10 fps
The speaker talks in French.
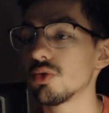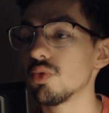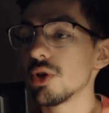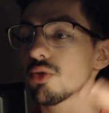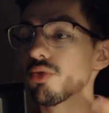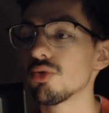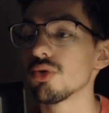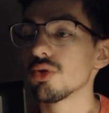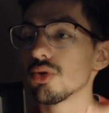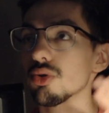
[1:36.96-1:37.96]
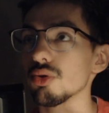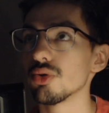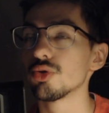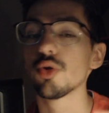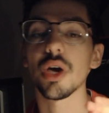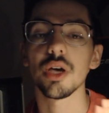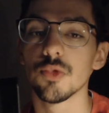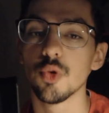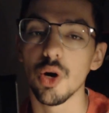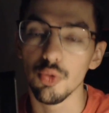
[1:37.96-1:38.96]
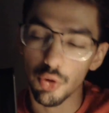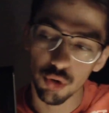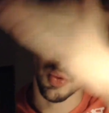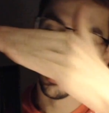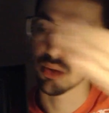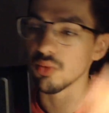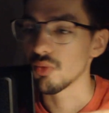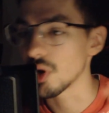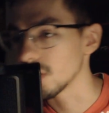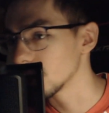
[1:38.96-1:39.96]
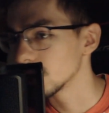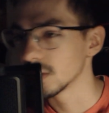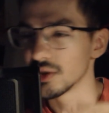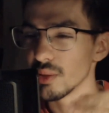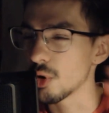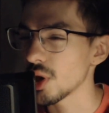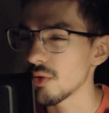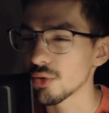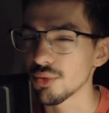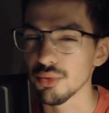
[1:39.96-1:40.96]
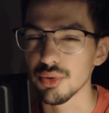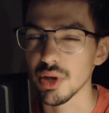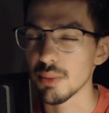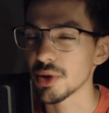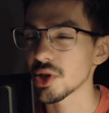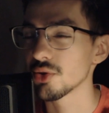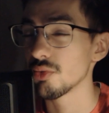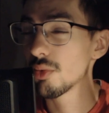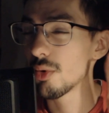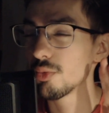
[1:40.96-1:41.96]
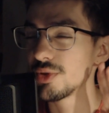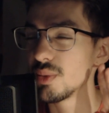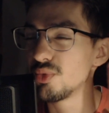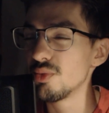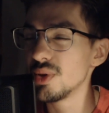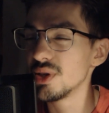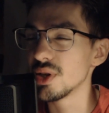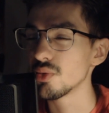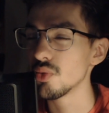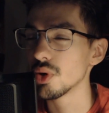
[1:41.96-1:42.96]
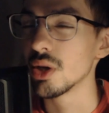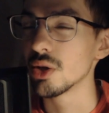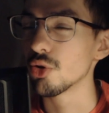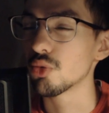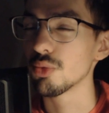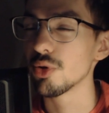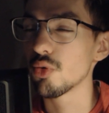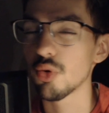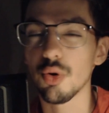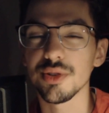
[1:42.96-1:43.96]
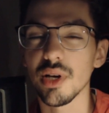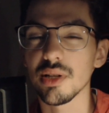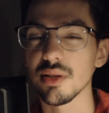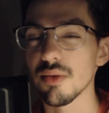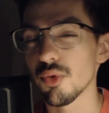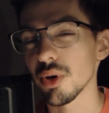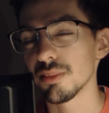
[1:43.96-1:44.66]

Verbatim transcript: tous les trucs secrets hein, dans un autre endroit. Donc voilà, c'est mort d'avance son truc, à partir du moment où c'est public et tout, que tout le monde est au courant, ça, ça va foirer.